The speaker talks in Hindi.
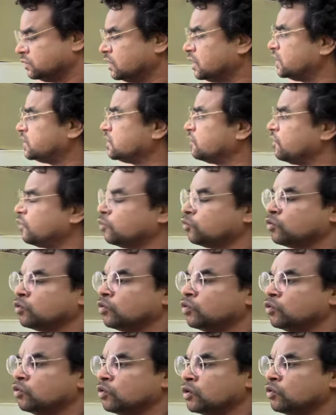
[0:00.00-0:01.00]
देर सवेर उनको
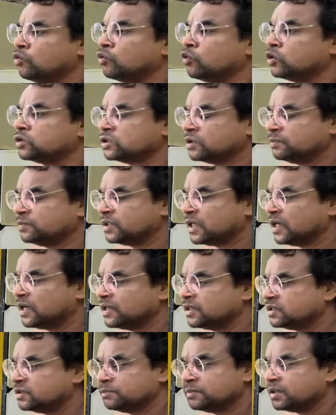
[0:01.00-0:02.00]
उनको
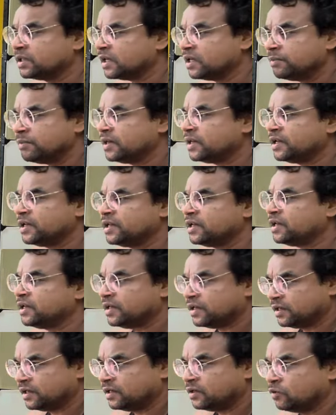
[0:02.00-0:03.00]
समझाने की जिम्मेदारी मेरी
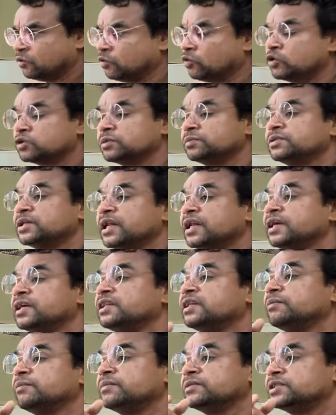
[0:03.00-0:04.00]
नहीं है उनको समझाने
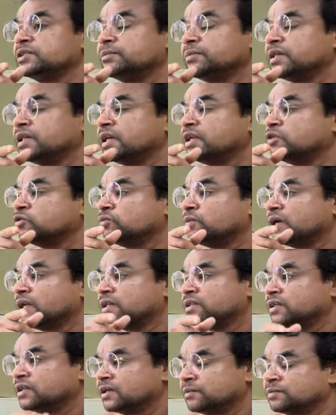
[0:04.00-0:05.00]
की जिम्मेदारी
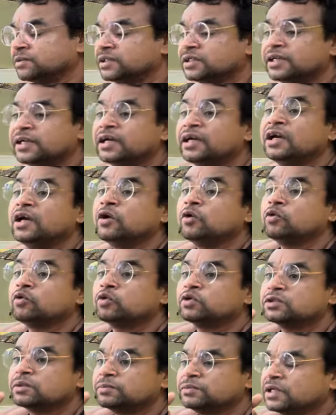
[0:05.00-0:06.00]
तुम्हारे धर्म की है
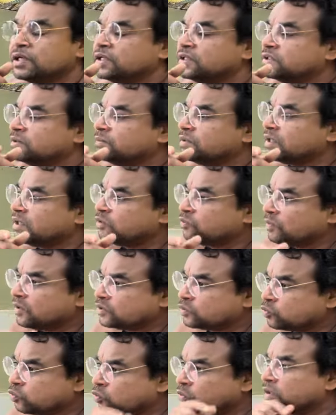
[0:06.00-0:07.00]
उनको समझाने की जिम्मेदारी
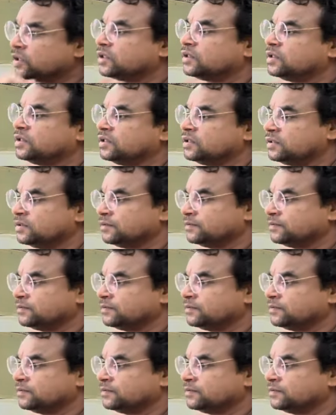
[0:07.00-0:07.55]
तुम्हारे स्कूल की थी